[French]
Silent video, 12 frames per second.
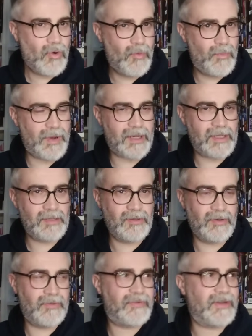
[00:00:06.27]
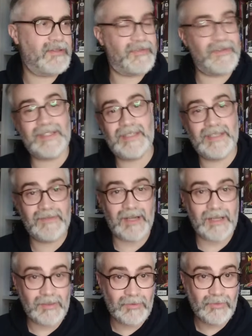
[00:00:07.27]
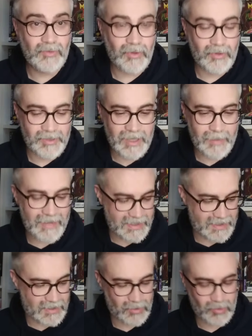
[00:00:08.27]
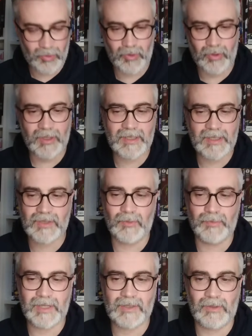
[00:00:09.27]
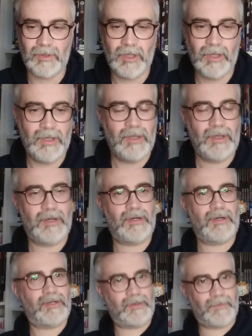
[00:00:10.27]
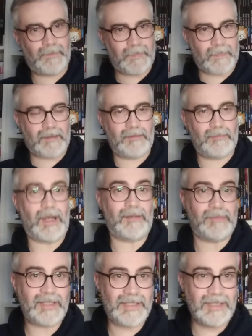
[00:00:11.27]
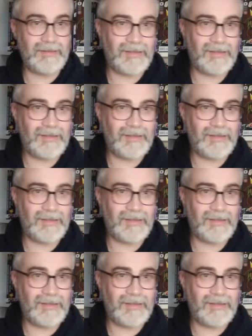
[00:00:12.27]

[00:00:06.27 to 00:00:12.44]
au Paris euh, Fan Festival où euh, il y a masse d'auteurs qui sont présents. Euh, bah, merci